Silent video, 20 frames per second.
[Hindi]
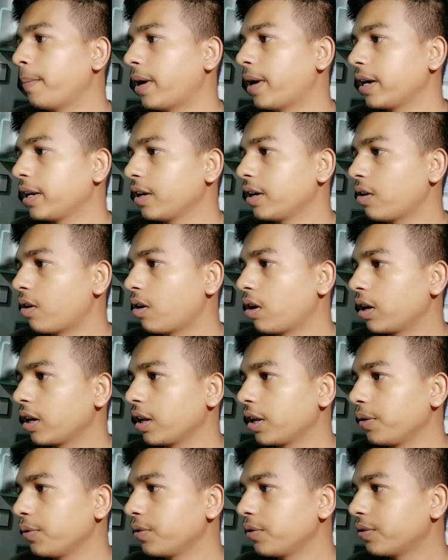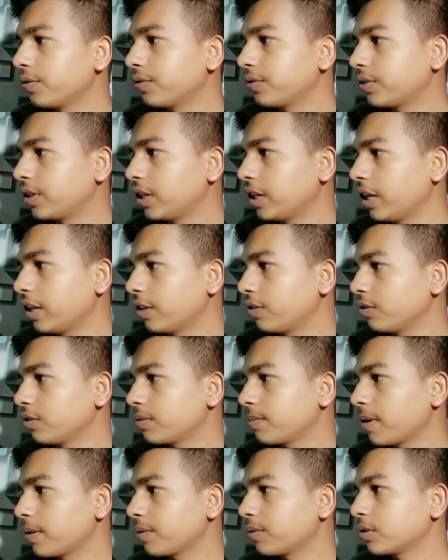मानी ऑन यूट्यूब ठीक है तो
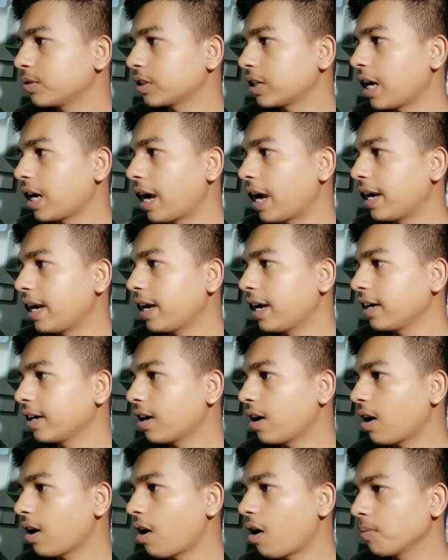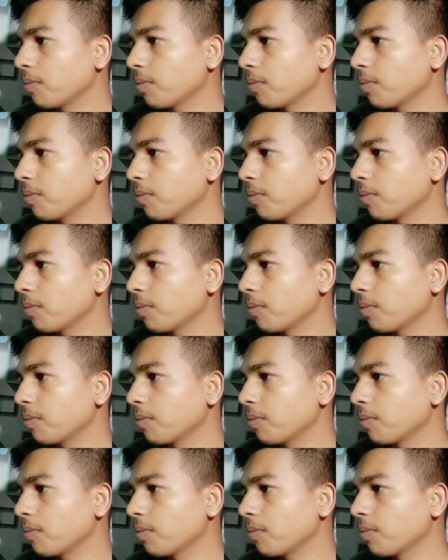इसमें कुछ गाइडलाइन का